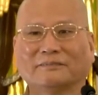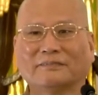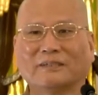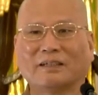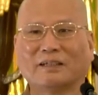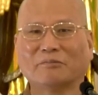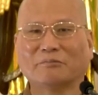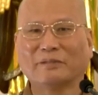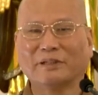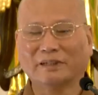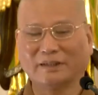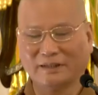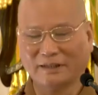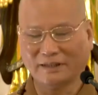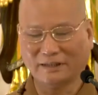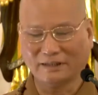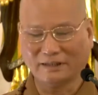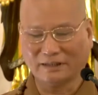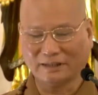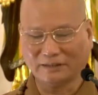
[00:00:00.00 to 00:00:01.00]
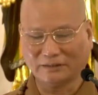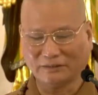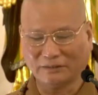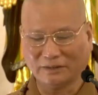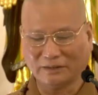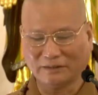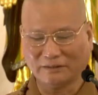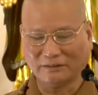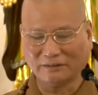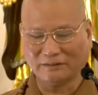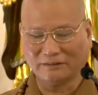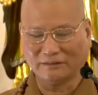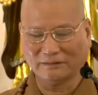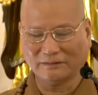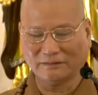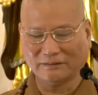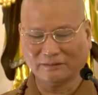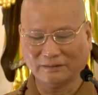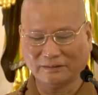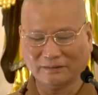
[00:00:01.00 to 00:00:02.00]
那那每一天的都要
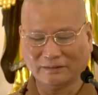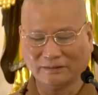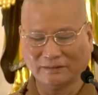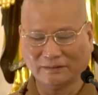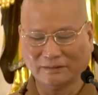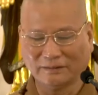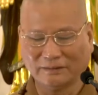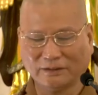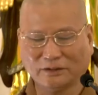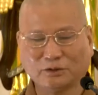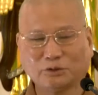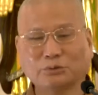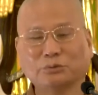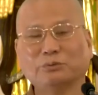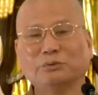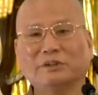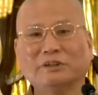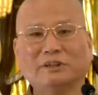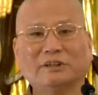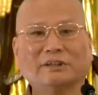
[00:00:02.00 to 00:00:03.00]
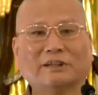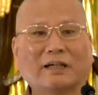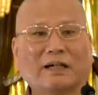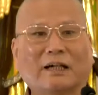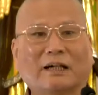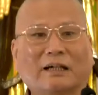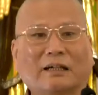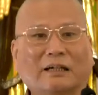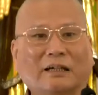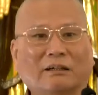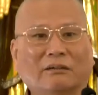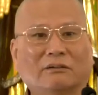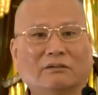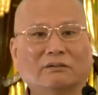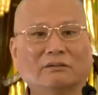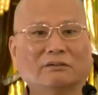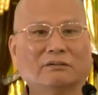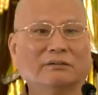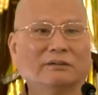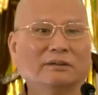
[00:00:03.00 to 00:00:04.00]
很注意的啊，然
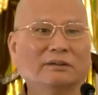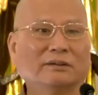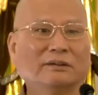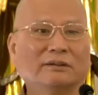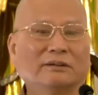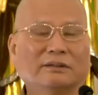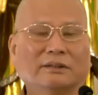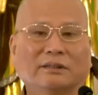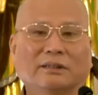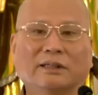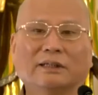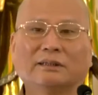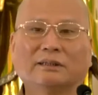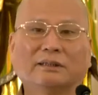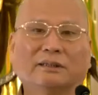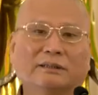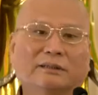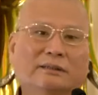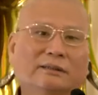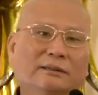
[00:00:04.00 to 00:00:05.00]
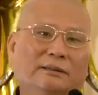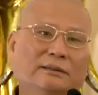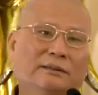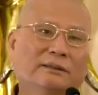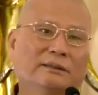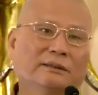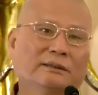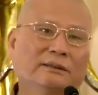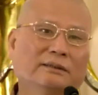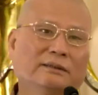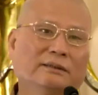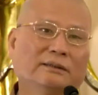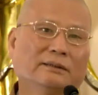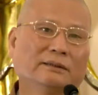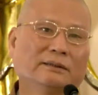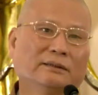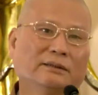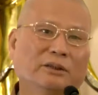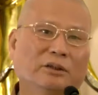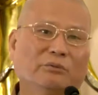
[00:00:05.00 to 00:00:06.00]
后去看这个
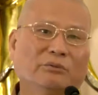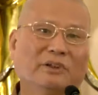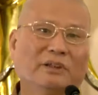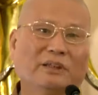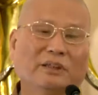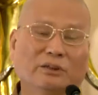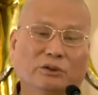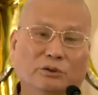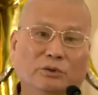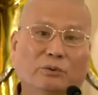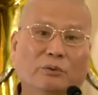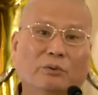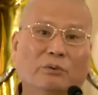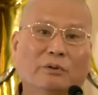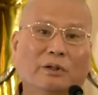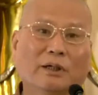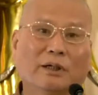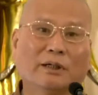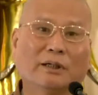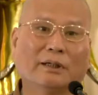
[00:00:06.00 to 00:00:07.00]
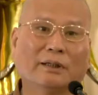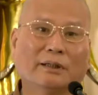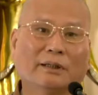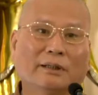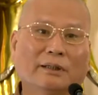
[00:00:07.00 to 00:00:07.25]
有没有念错啊。